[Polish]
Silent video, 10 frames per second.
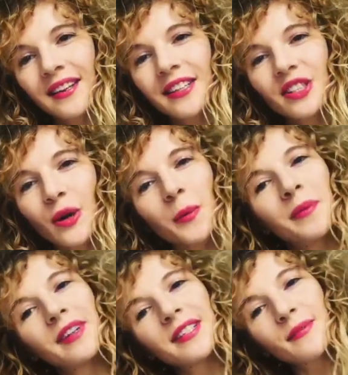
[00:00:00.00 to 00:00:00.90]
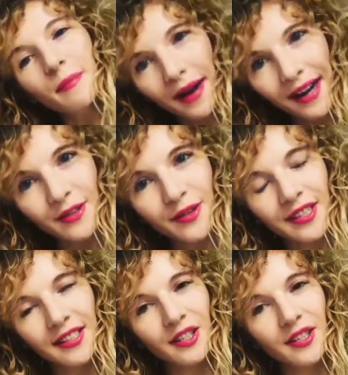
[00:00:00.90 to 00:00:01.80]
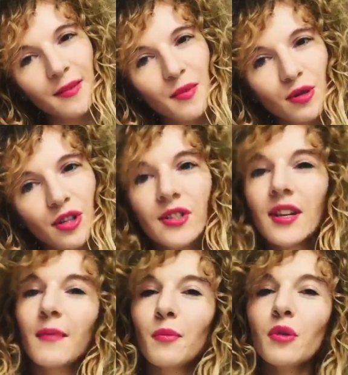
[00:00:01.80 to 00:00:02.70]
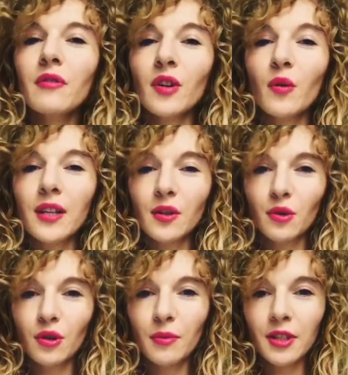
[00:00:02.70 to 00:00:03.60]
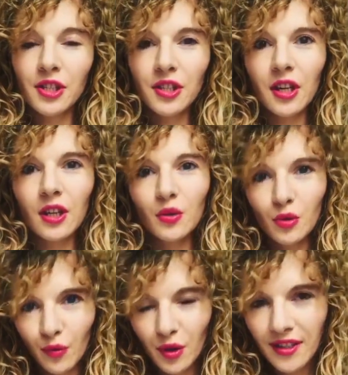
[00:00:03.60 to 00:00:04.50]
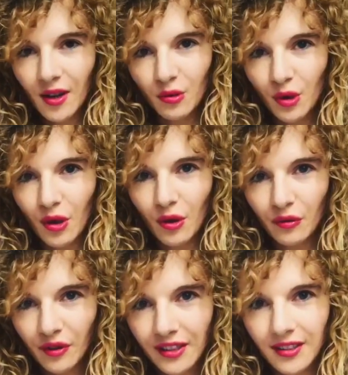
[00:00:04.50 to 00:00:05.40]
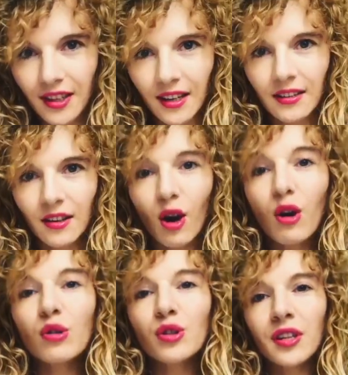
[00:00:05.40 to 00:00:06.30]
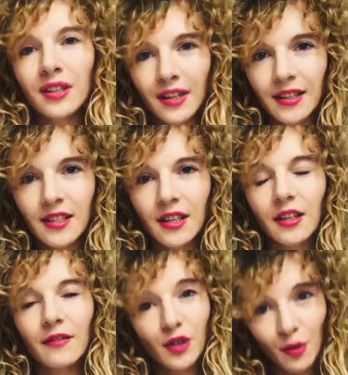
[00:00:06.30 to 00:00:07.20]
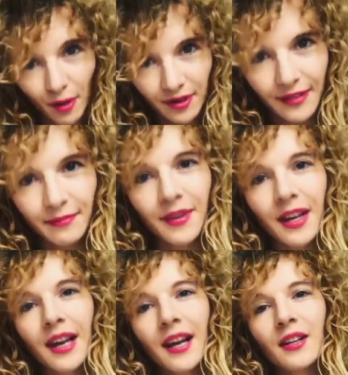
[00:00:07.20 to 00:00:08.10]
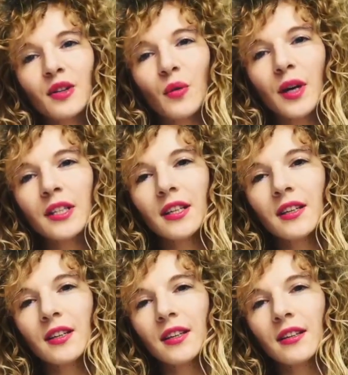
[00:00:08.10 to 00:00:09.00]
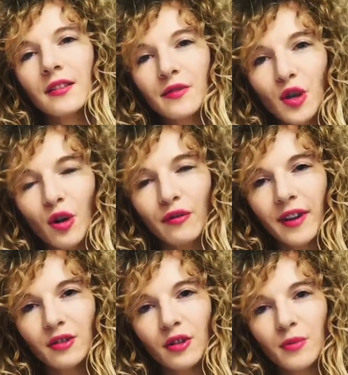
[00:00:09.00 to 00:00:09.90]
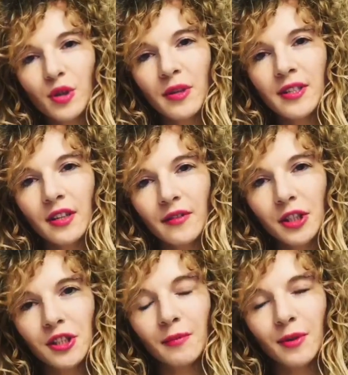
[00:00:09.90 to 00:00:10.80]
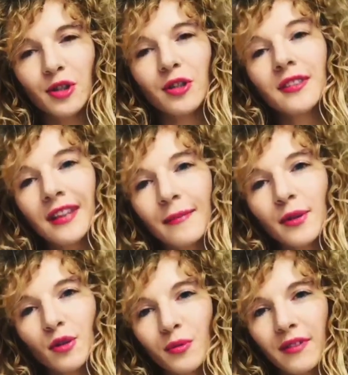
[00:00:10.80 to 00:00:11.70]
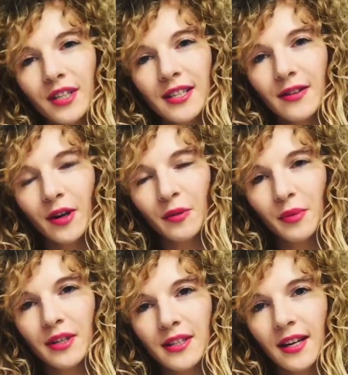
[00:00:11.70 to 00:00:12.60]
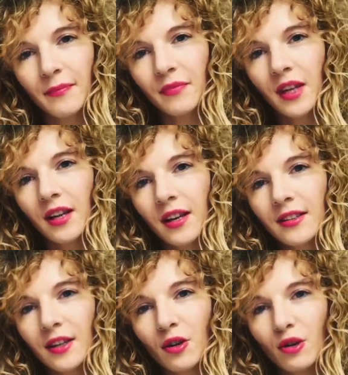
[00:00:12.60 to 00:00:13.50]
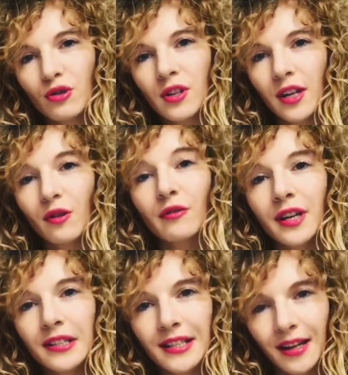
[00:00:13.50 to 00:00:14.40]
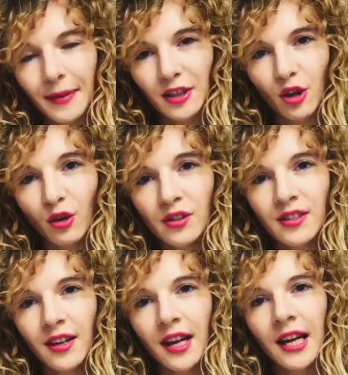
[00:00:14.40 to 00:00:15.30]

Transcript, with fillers: Chciałabym Was bardzo serdecznie zaprosić na mój wykład, który odbędzie się już 22 kwietnia o godzinie 11 w sobotę, dokładnie e, w Soho Faktory przy Mińskiej 25, czyli tam, gdzie odbywa się cała impreza e, tegorocznej konferencji Element Talks.